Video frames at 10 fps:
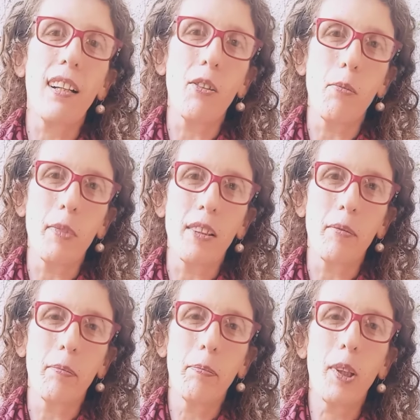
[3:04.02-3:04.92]
alma,
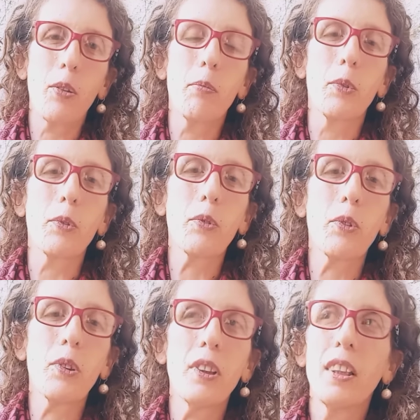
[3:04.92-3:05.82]
pelo
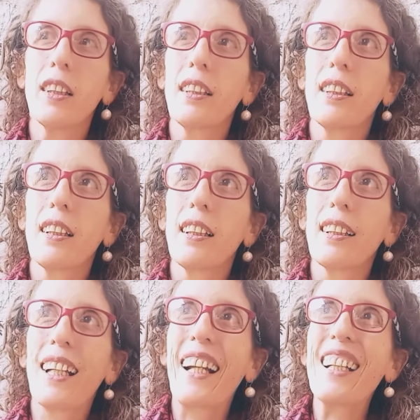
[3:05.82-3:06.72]
mundo
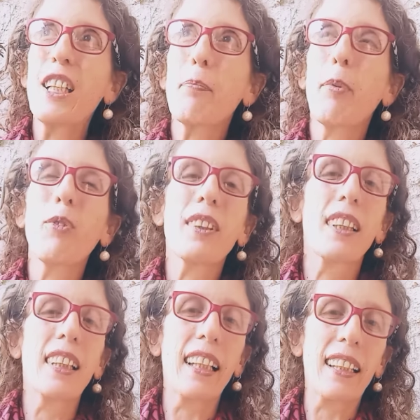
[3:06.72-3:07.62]
da
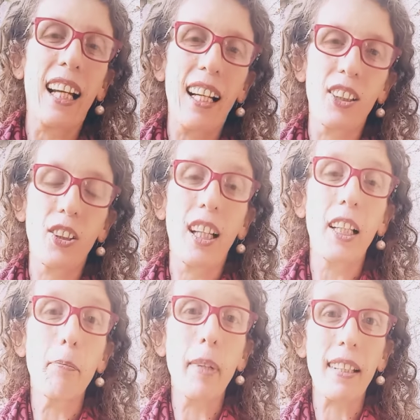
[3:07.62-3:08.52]
espontaneidade, da
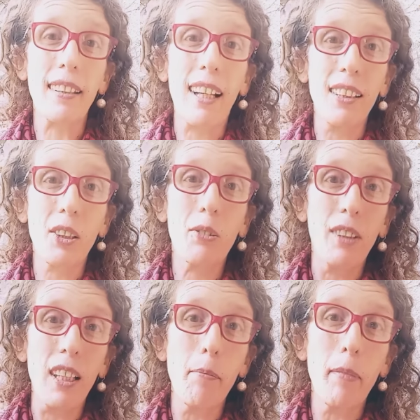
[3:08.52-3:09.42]
liberdade
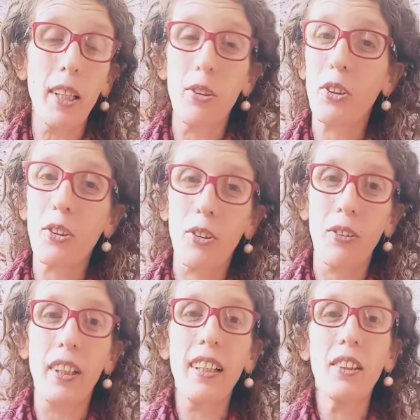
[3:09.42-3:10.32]
com L
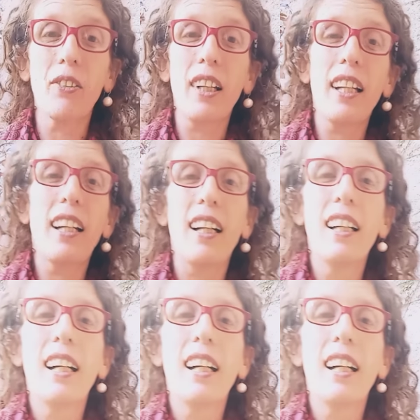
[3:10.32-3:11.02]
maiúsculo, né? não é a,